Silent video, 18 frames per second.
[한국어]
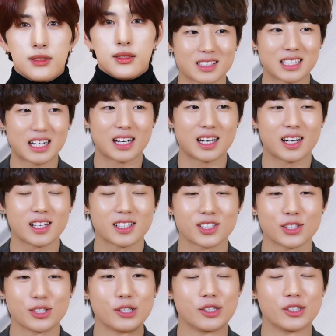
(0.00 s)
자아
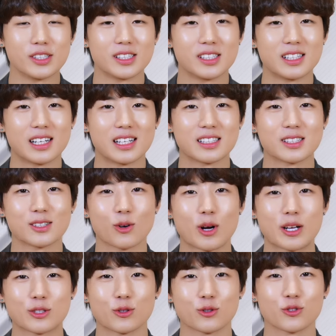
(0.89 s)
실현을 하는
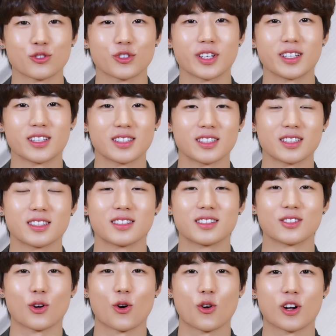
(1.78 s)
과정 중에
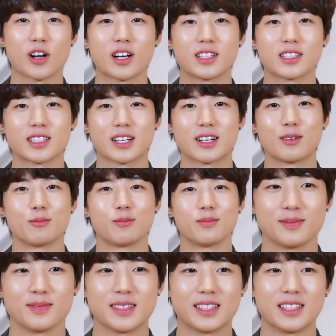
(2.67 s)
있는 건강한
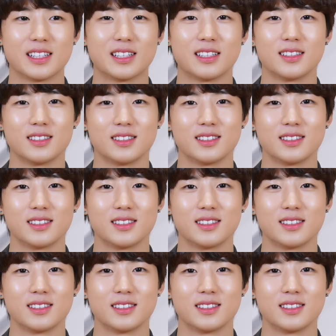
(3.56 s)
사람이다.